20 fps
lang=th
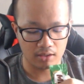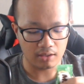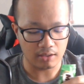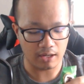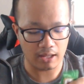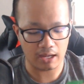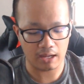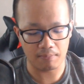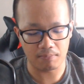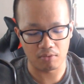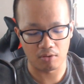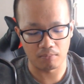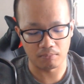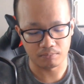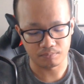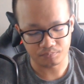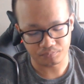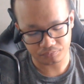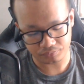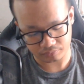นะครับผม
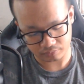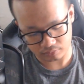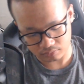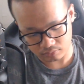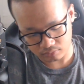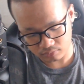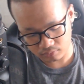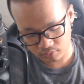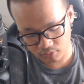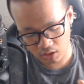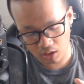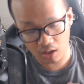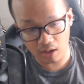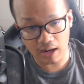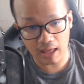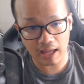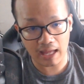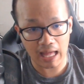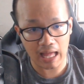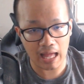ก็
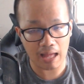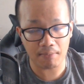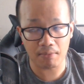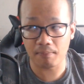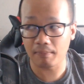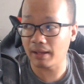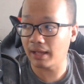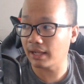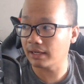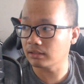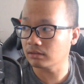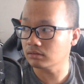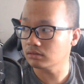ราคาประมาณ